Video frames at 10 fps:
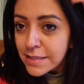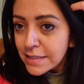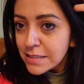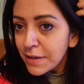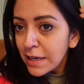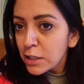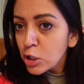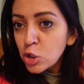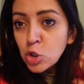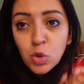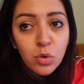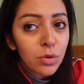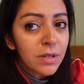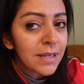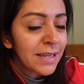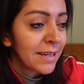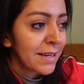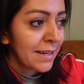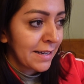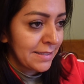das war so
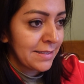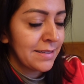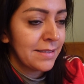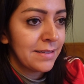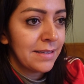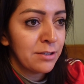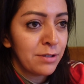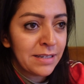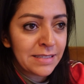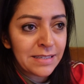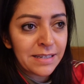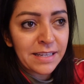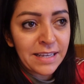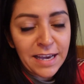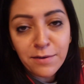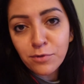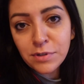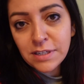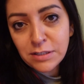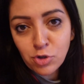krass. Also der hat gesagt, kein
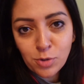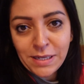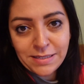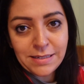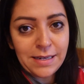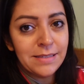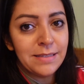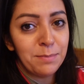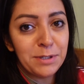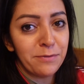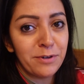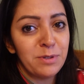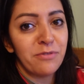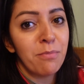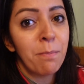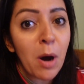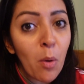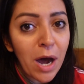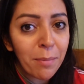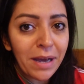Wunder, dass du Schmerzen hast. Hat mich gefragt, ob ich auf dem
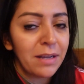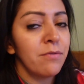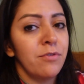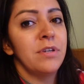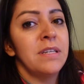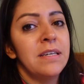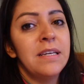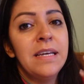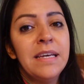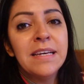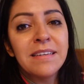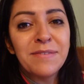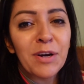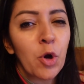Bau arbeiten würde. Ich war